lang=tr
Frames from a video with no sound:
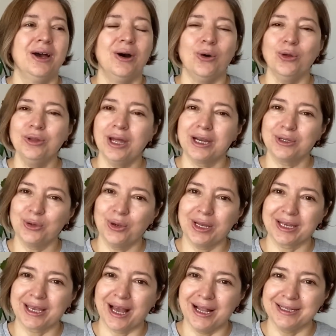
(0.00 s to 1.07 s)
Onlar da öyle
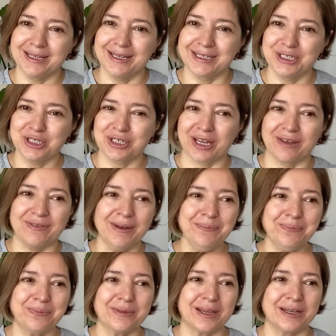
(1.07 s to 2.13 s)
geldiler işte eve
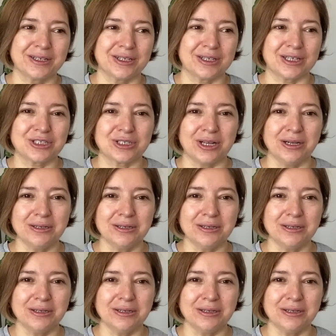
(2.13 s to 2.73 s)
arkadaşlar.